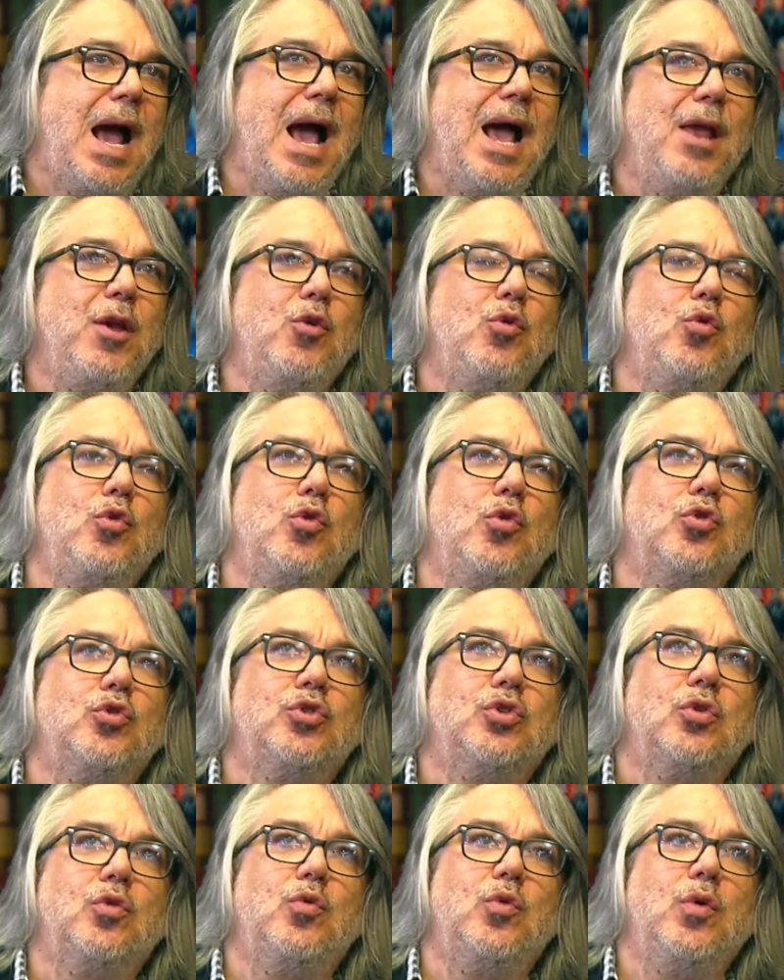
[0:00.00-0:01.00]
Hay
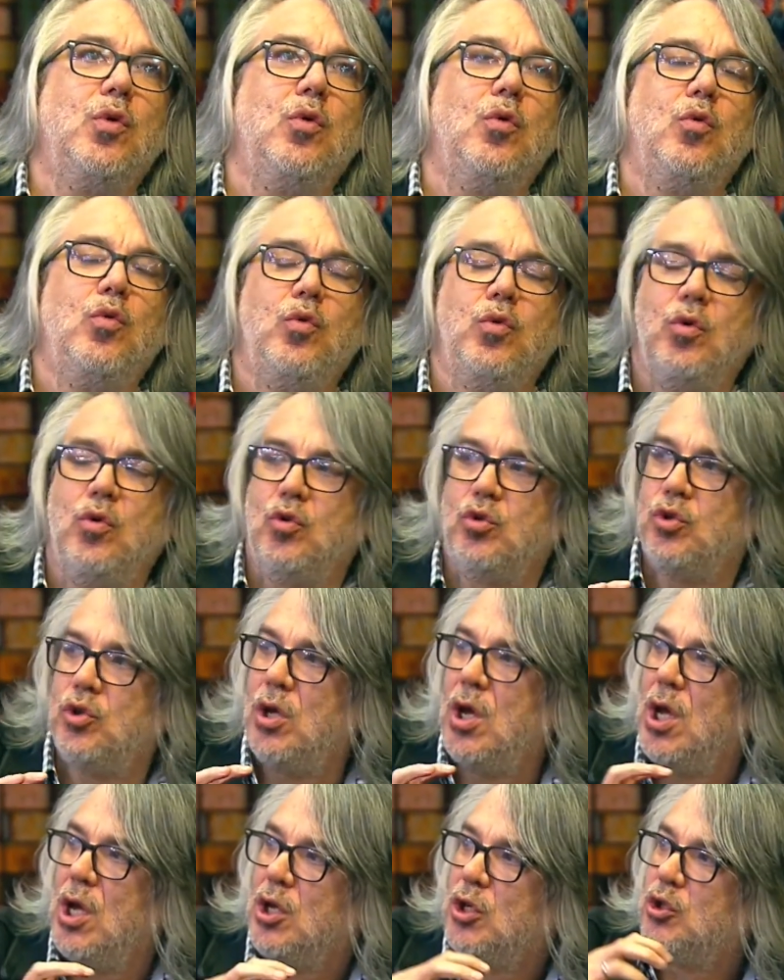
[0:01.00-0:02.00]
unos, unos
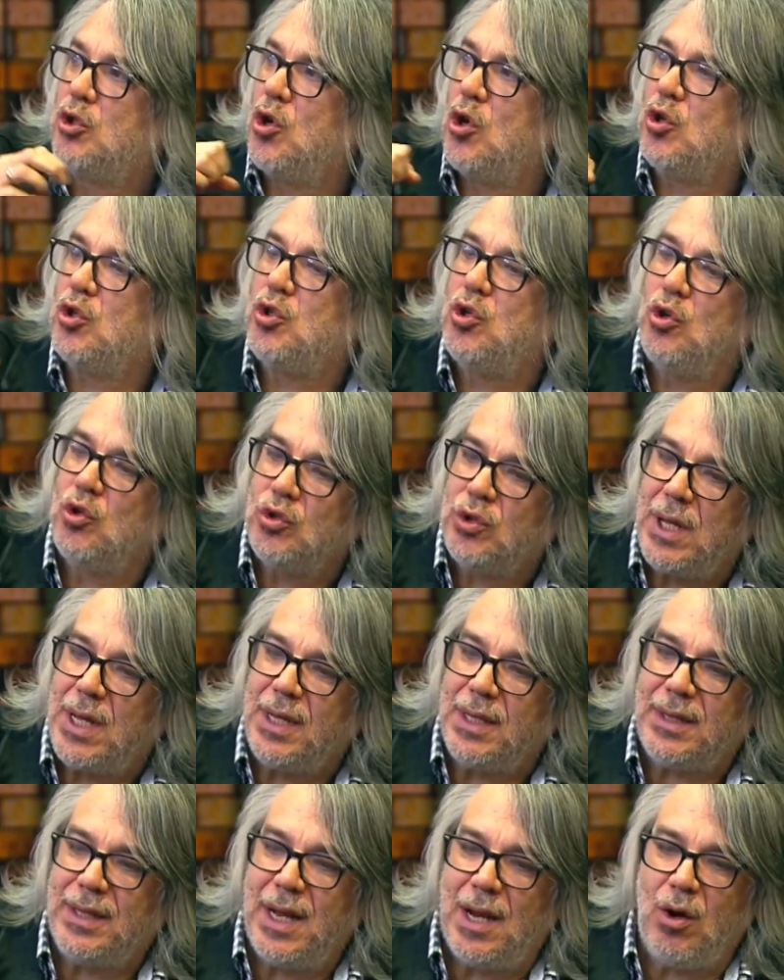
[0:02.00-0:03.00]
socios
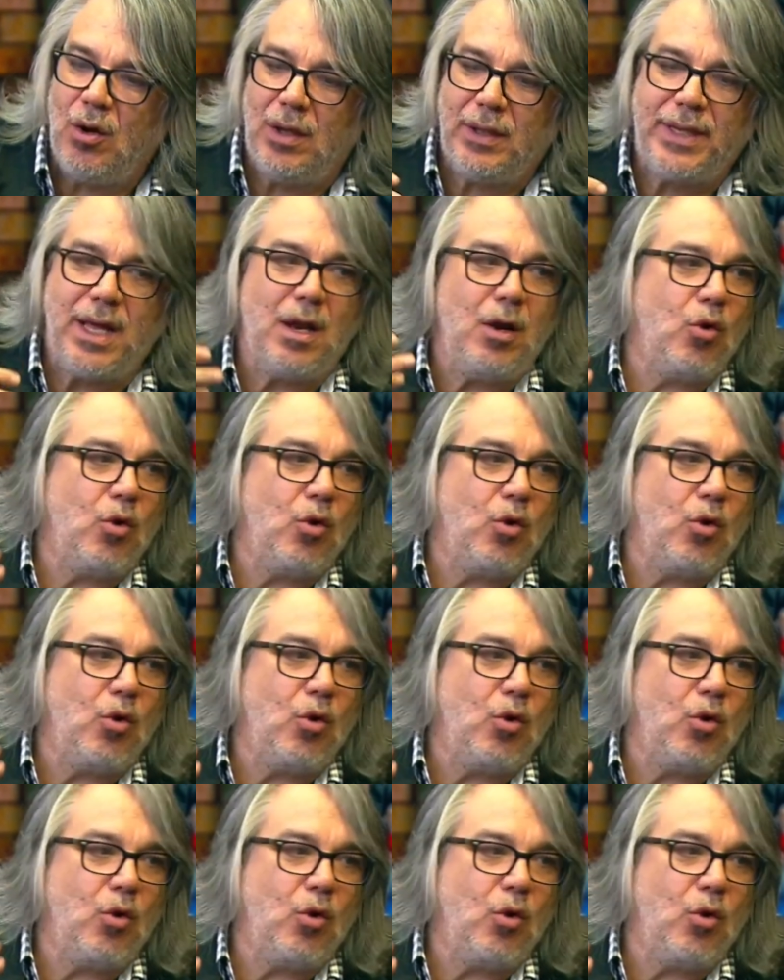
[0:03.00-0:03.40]
de,